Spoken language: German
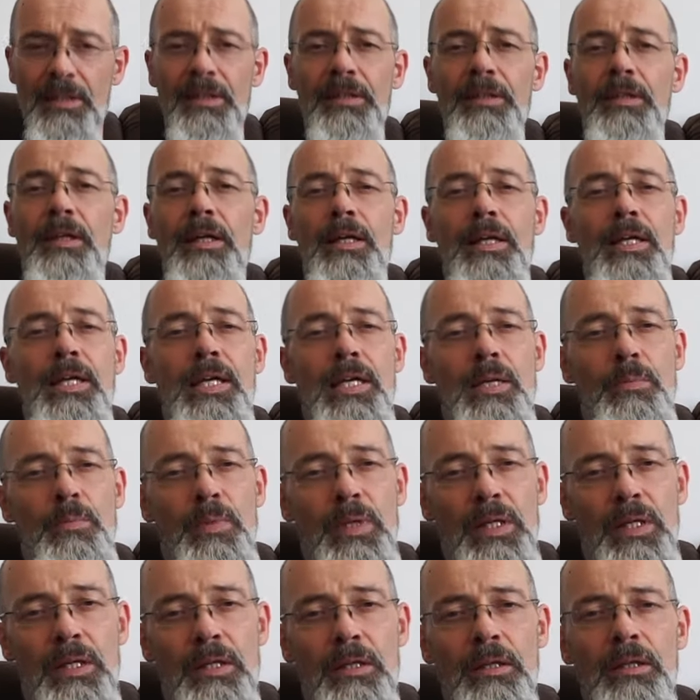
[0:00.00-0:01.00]
der
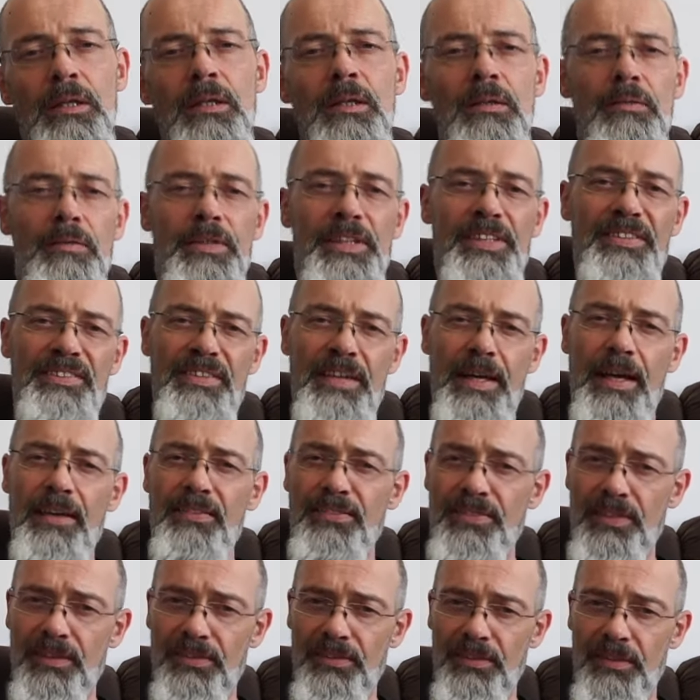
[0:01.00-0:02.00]
Emil war das
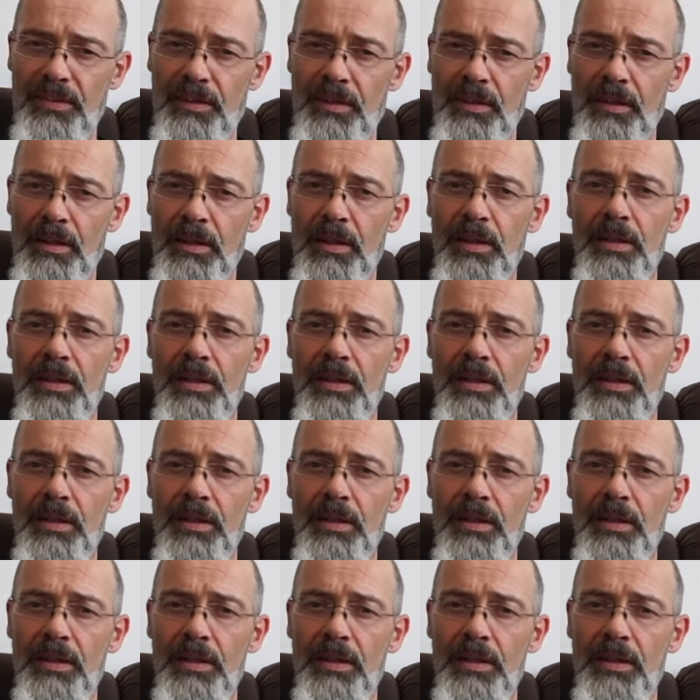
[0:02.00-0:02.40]
Ecstasy,